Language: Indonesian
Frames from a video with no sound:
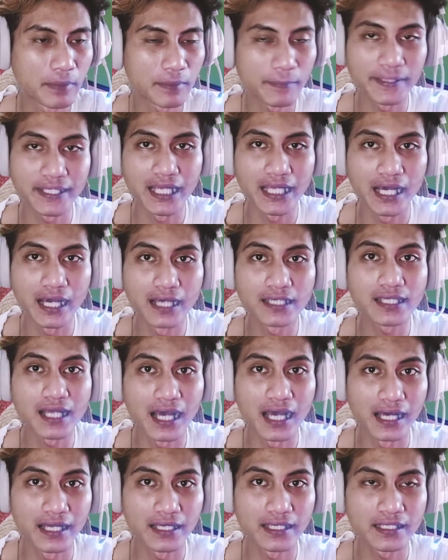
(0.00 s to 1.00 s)
perpindahan
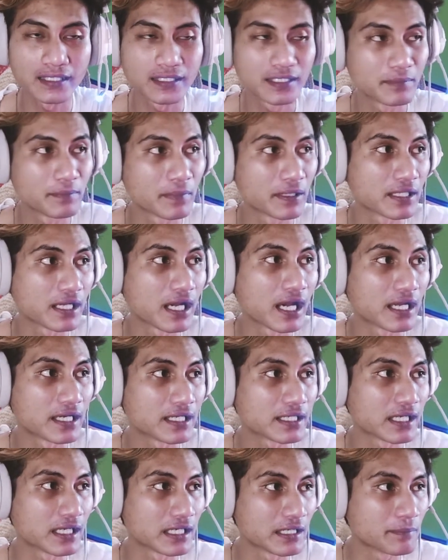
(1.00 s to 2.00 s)
hari di mana
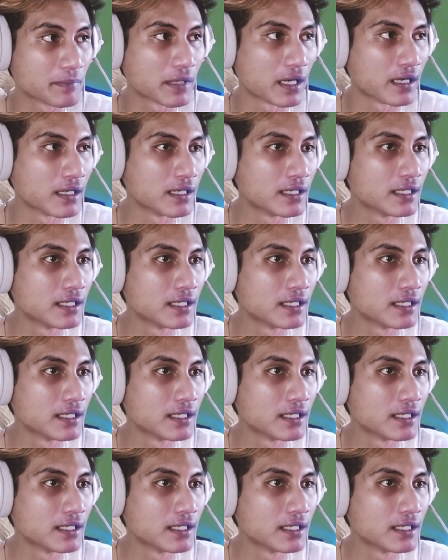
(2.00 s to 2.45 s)
hari kelima